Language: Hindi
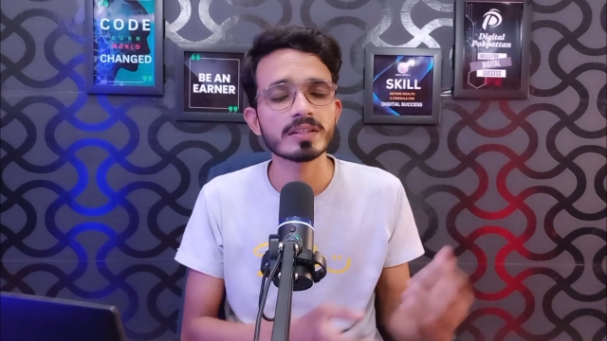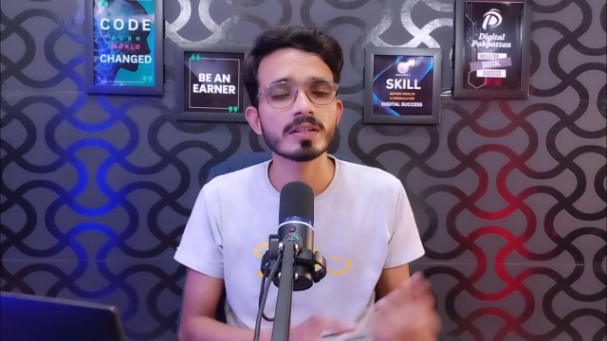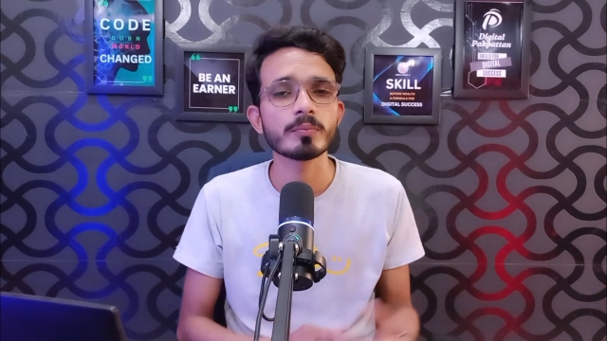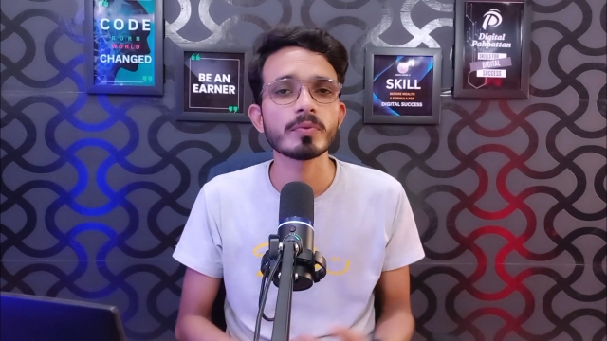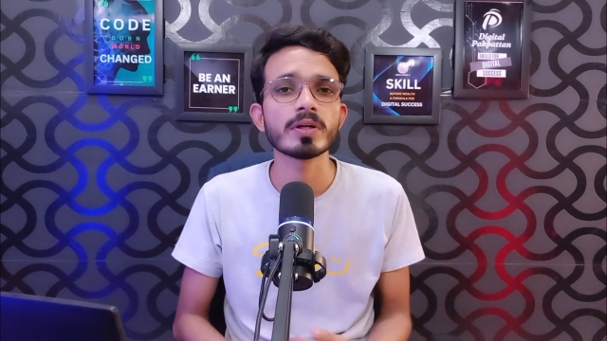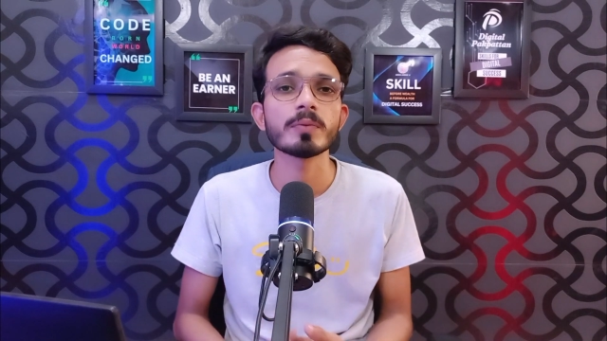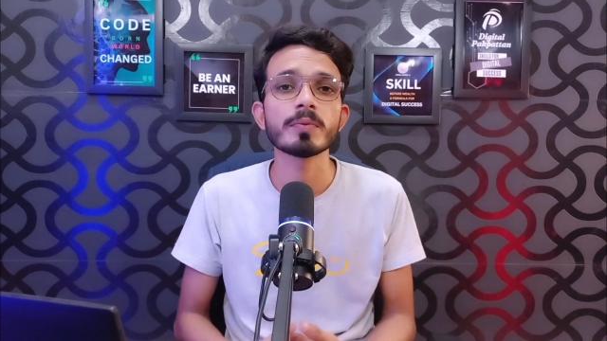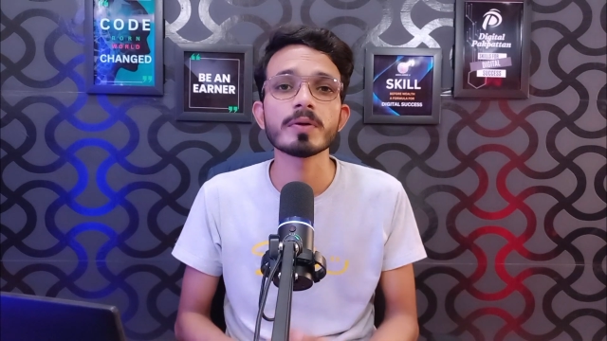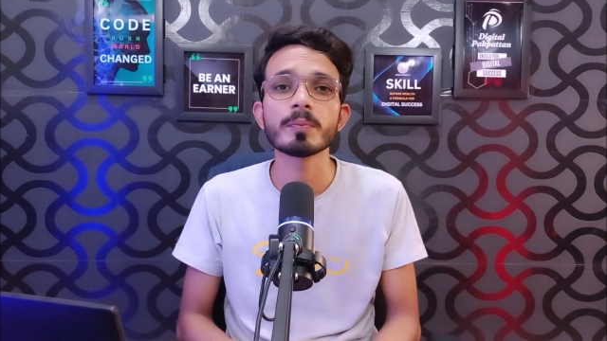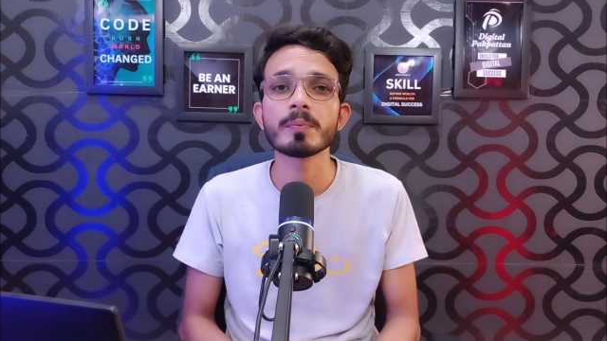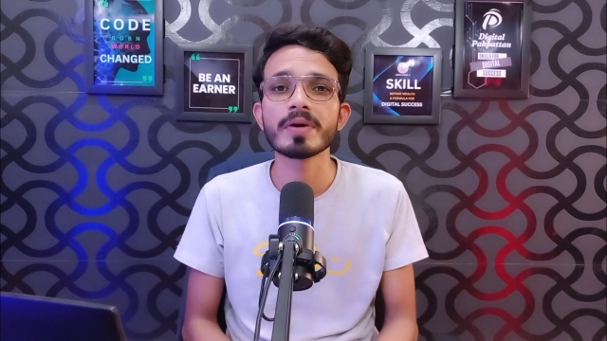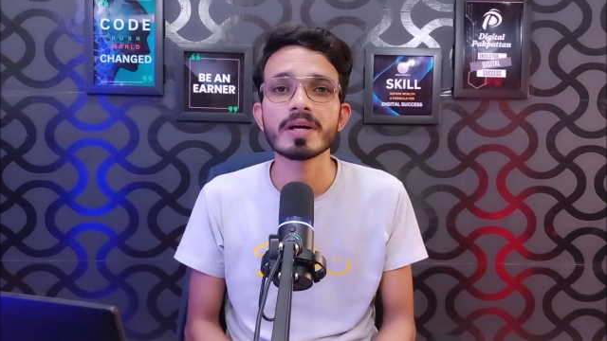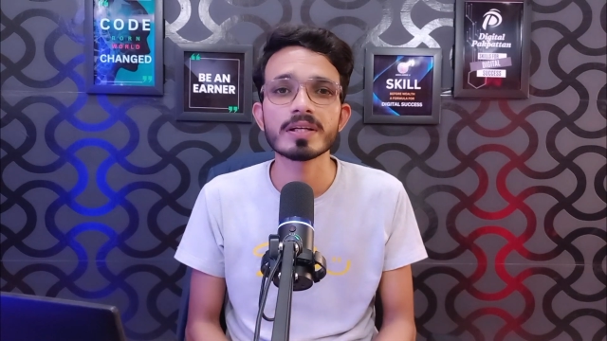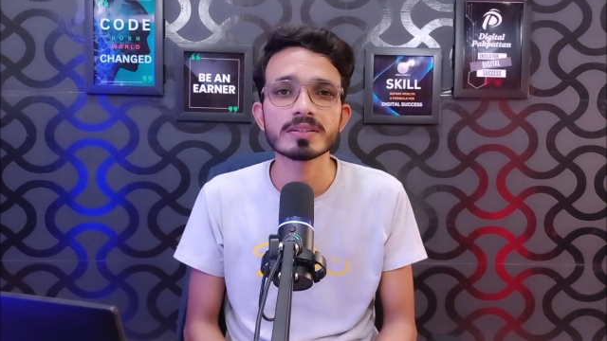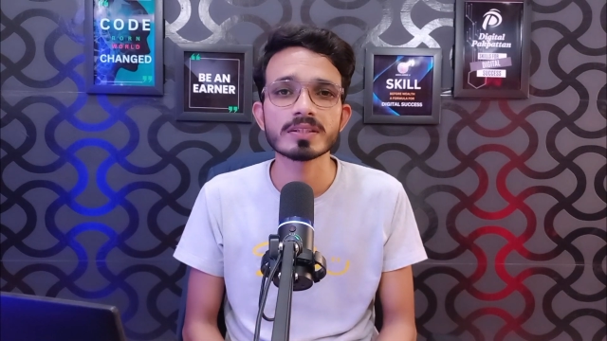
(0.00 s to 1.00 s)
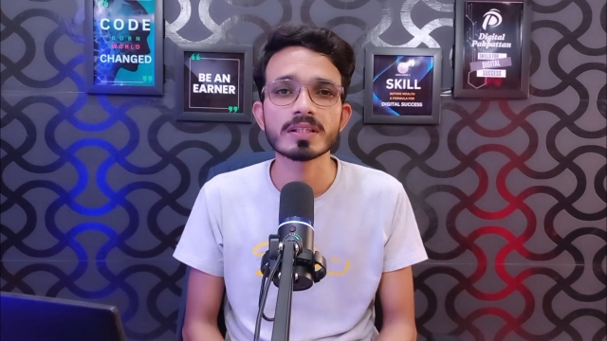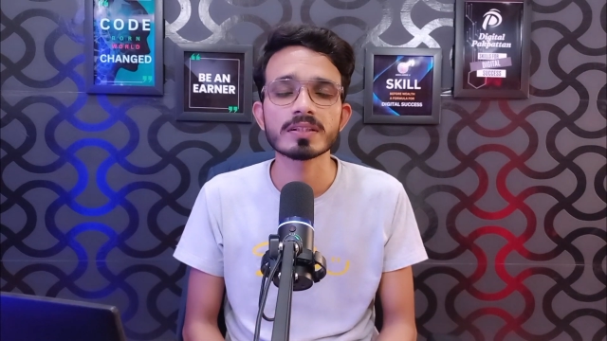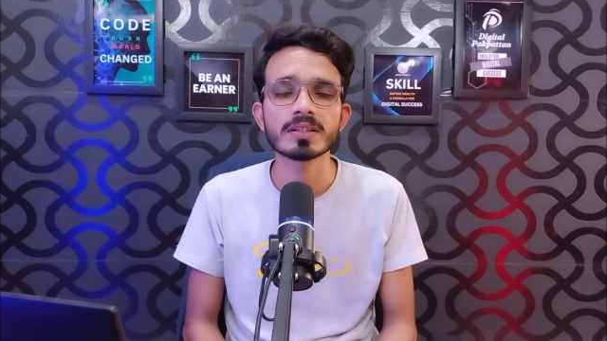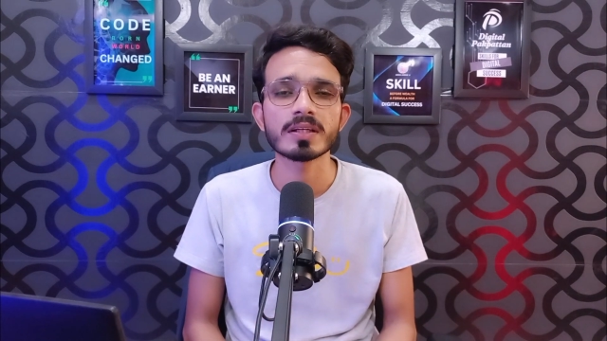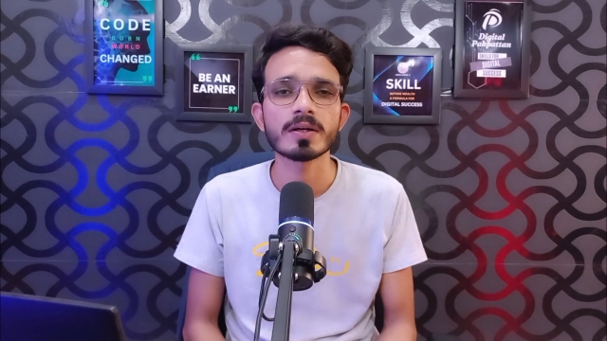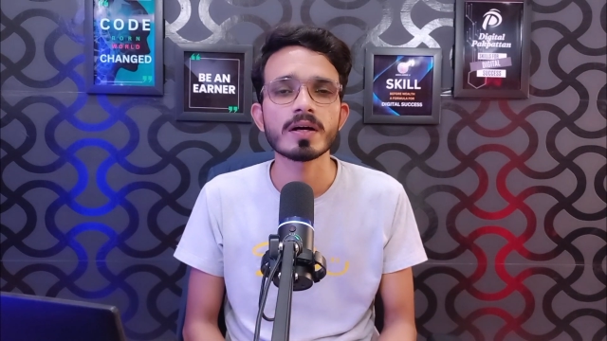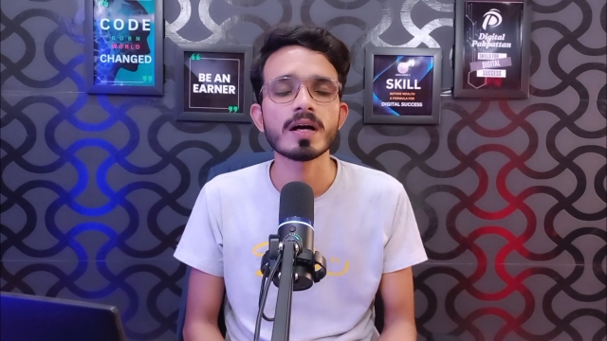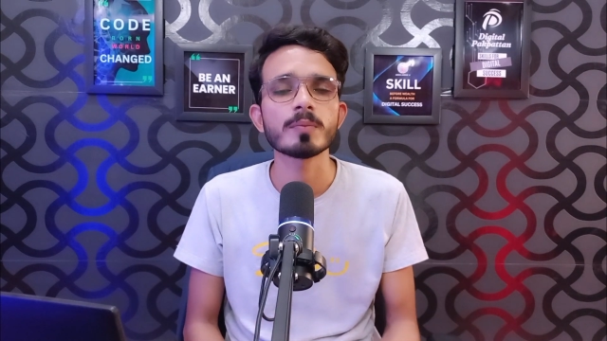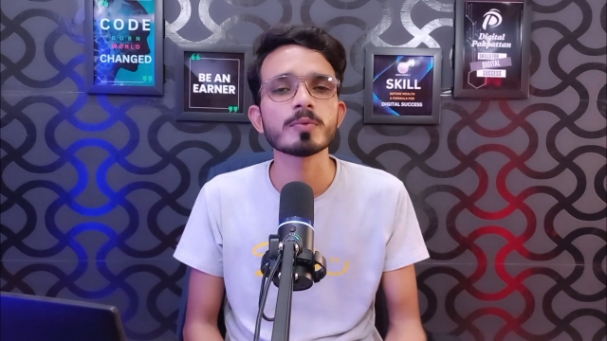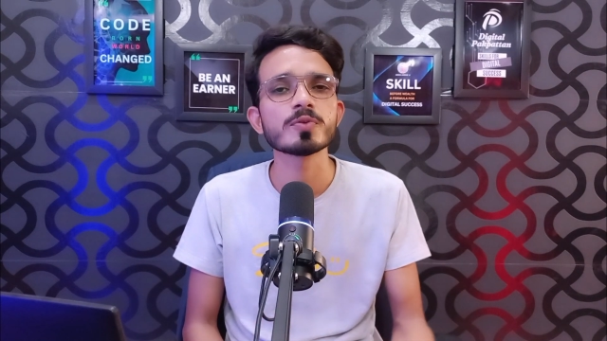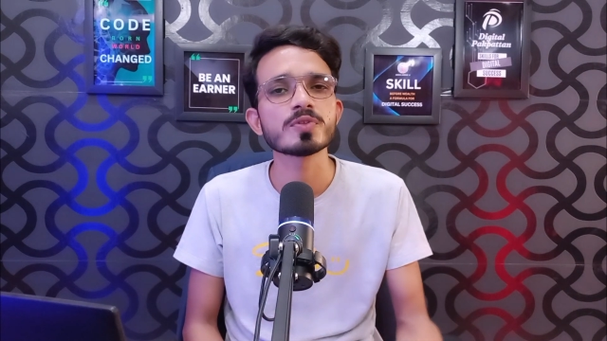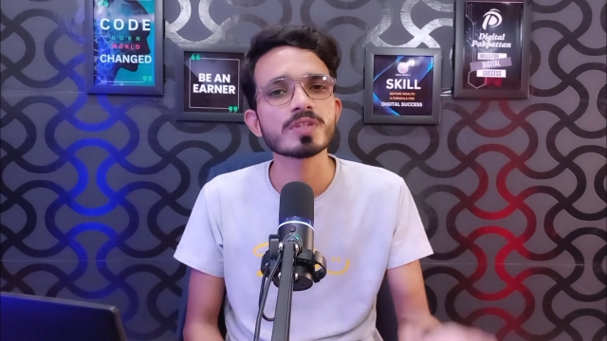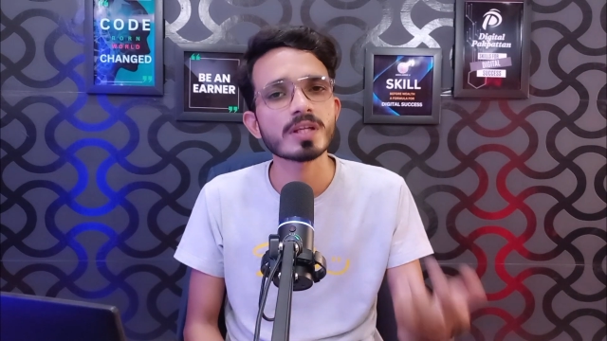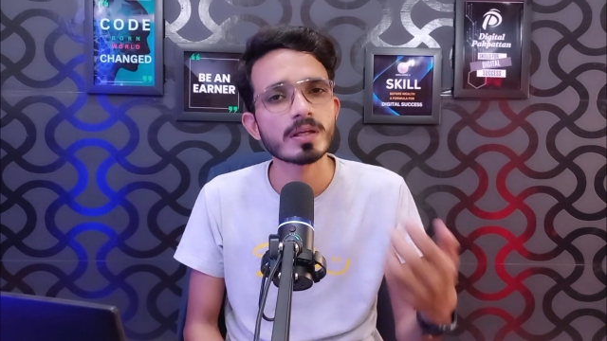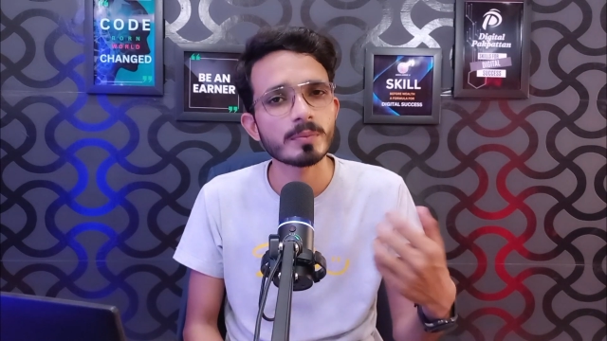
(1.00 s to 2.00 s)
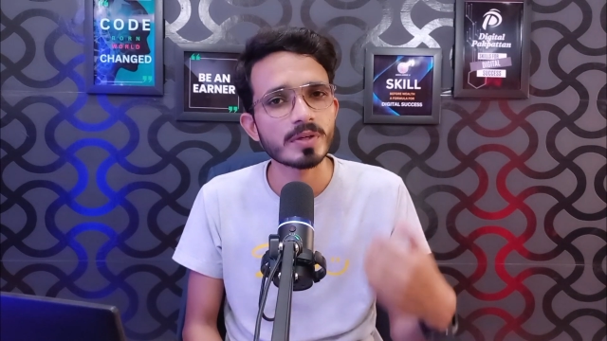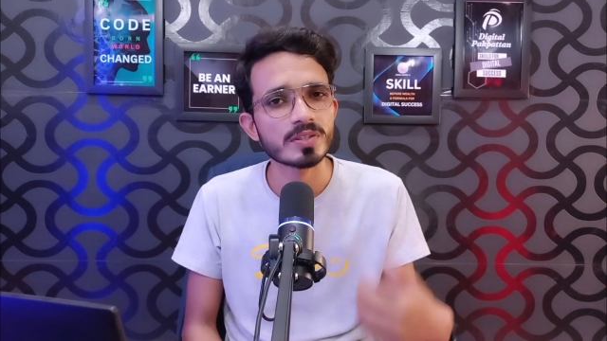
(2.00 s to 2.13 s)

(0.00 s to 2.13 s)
हैं बड़े बड़े ब्रांड्स आते हैं आप उनसे कमा